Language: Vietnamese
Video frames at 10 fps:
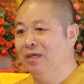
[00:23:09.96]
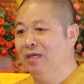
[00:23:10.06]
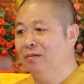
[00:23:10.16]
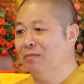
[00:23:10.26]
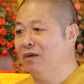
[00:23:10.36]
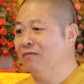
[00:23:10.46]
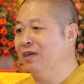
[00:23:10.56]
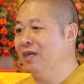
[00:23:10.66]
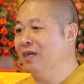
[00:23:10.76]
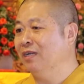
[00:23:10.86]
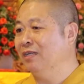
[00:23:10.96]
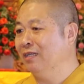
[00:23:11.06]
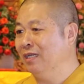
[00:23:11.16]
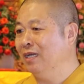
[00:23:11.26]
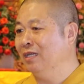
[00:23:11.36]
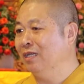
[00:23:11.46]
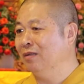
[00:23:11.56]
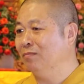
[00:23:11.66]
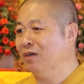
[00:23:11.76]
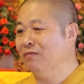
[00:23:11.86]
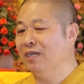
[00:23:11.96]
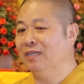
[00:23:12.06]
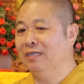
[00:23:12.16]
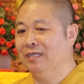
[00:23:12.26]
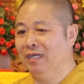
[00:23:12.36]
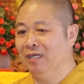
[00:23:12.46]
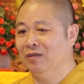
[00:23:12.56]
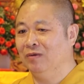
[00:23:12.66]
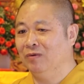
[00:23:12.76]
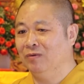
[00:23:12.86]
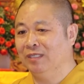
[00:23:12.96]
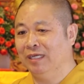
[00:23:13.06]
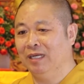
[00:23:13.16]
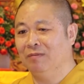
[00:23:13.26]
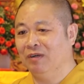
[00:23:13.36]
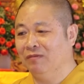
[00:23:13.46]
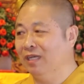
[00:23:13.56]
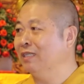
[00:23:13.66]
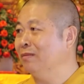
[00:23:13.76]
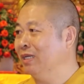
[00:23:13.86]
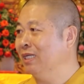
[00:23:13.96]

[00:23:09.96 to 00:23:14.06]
bảo vệ thiên nhiên. Bảo vệ thiên nhiên cũng chính là bảo vệ chính mình.